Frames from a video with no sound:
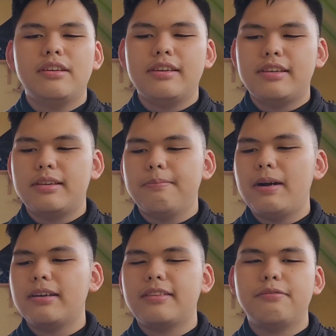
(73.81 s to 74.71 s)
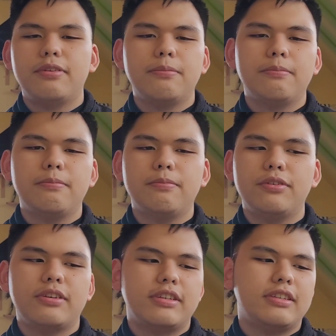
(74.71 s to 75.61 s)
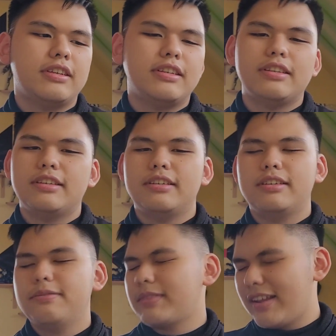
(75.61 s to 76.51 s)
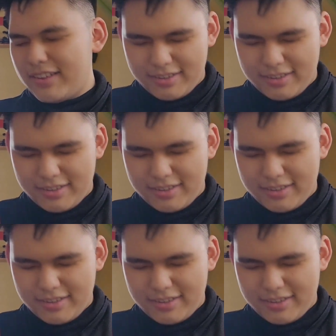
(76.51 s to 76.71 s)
Ich mag den Film wirklich nicht. Ich.